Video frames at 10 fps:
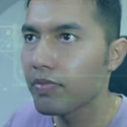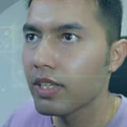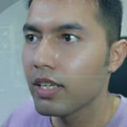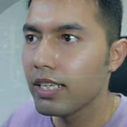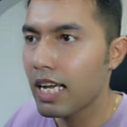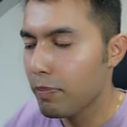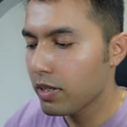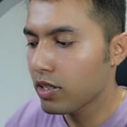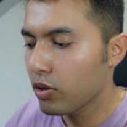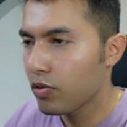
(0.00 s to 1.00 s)
यहाँ पे
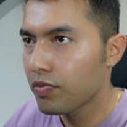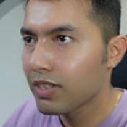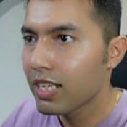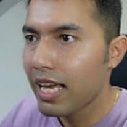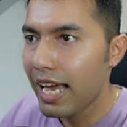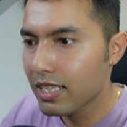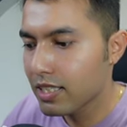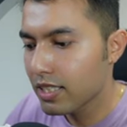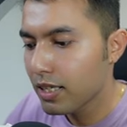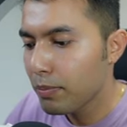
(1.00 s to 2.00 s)
चलो
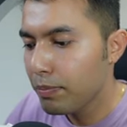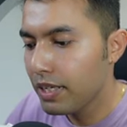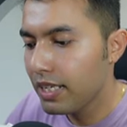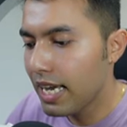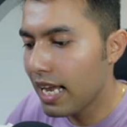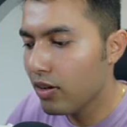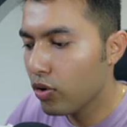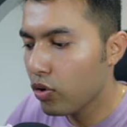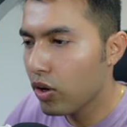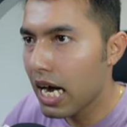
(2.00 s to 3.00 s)
एक्स पी एल ओ
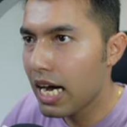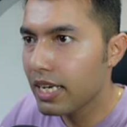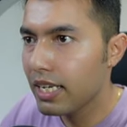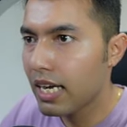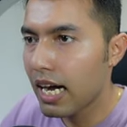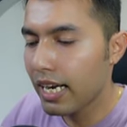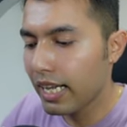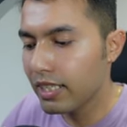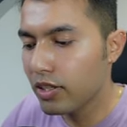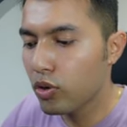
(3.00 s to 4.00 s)
आर ई आर एंड
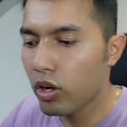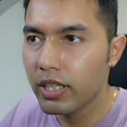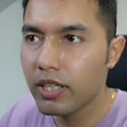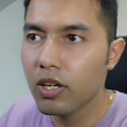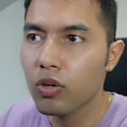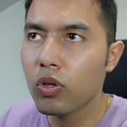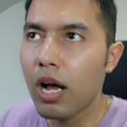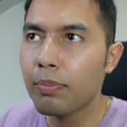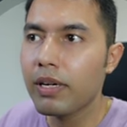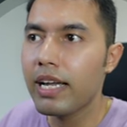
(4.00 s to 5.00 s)
देन डॉट हिट करो तो
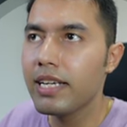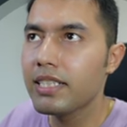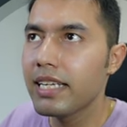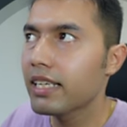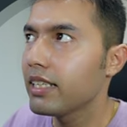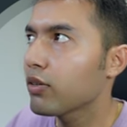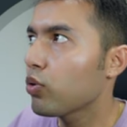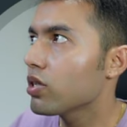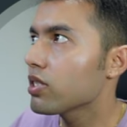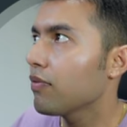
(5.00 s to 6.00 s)
आपका एग्जैक्ट ये
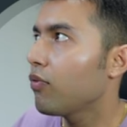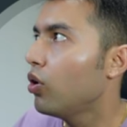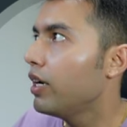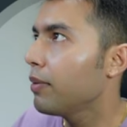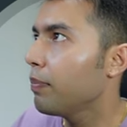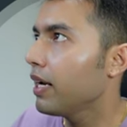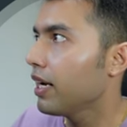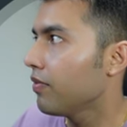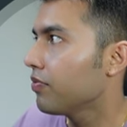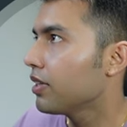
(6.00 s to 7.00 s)
कौन सा फोल्डर पे है
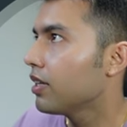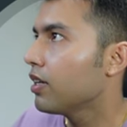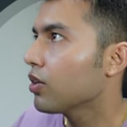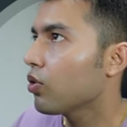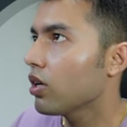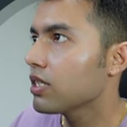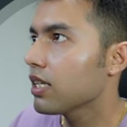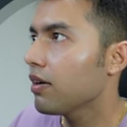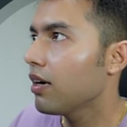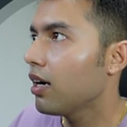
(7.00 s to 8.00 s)
कौन सा
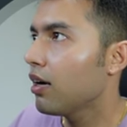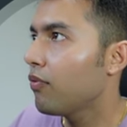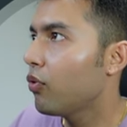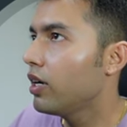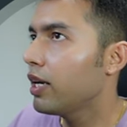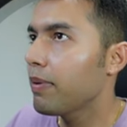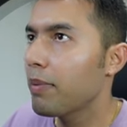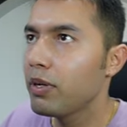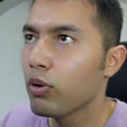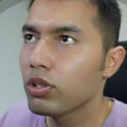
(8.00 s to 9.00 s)
फोल्डर पे
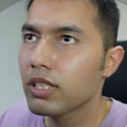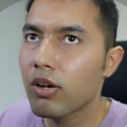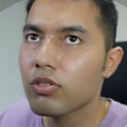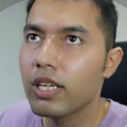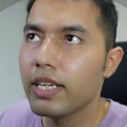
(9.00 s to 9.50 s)
आपने होस्ट किया उसका डेटा